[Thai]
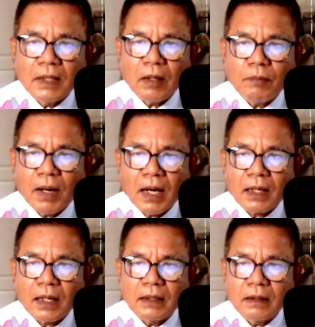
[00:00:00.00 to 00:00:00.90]
แล้วพา
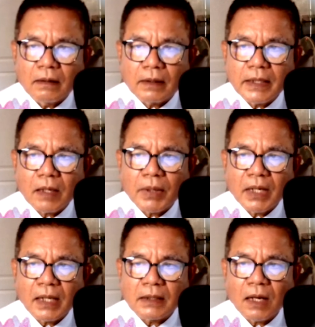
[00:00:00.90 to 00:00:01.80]
กันเรียกพ
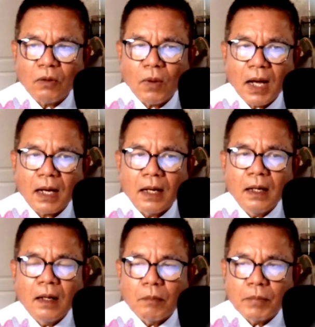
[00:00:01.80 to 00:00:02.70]
ระนันทะว่า
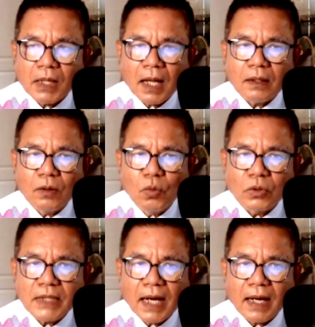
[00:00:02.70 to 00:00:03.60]
พระลูก
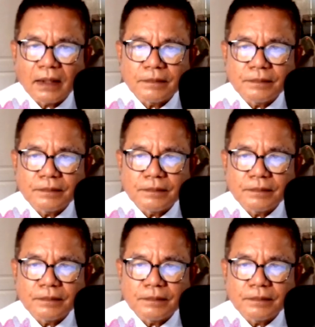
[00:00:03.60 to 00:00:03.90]
จ้าง